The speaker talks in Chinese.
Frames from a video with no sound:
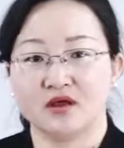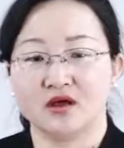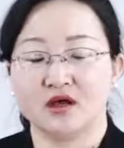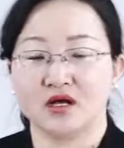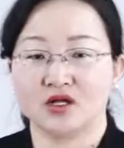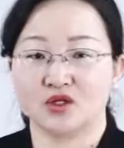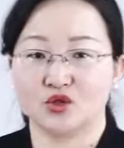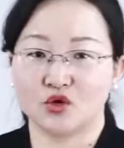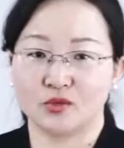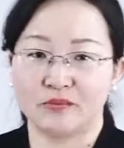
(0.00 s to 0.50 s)

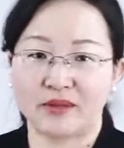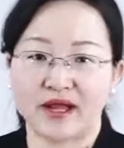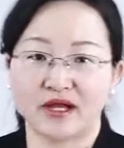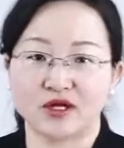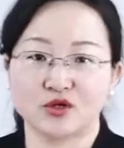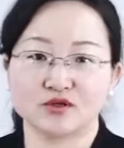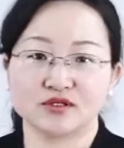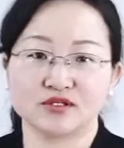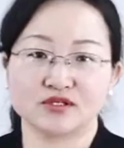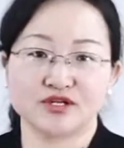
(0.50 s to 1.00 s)
很多白俄
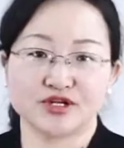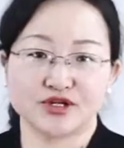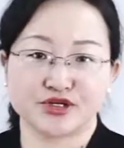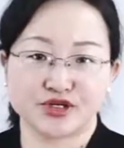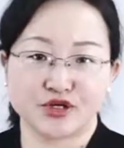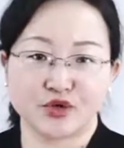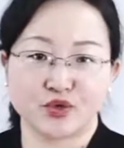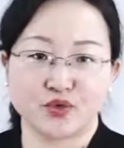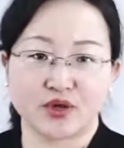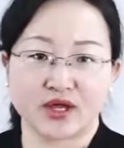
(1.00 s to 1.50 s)
罗斯人
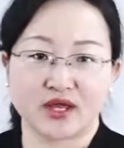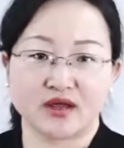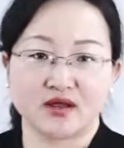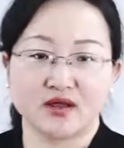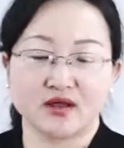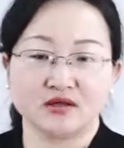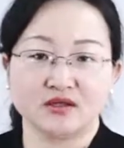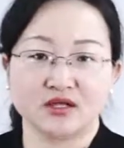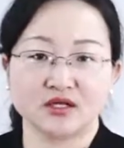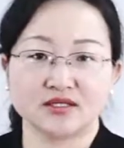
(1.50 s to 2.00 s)
认为，
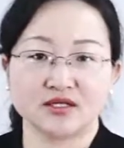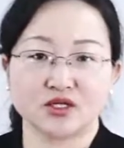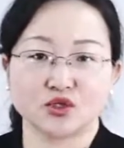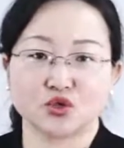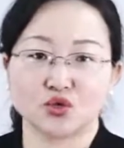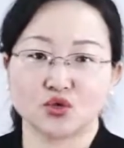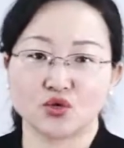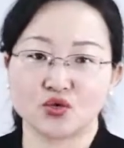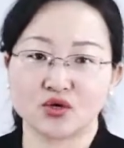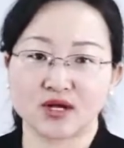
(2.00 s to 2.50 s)
那些
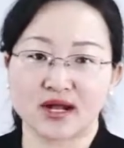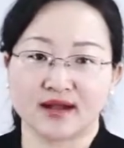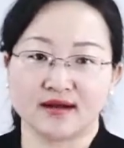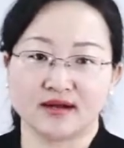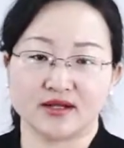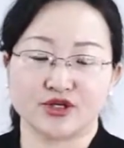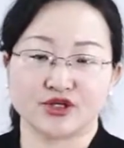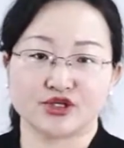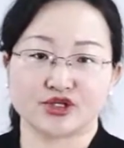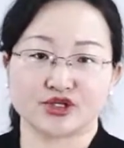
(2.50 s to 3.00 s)
突然
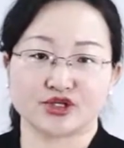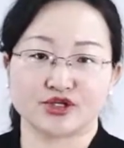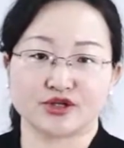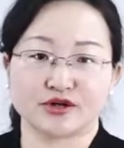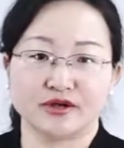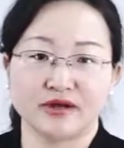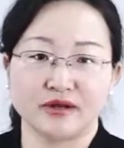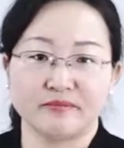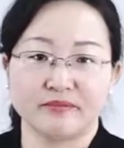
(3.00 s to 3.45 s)
离世，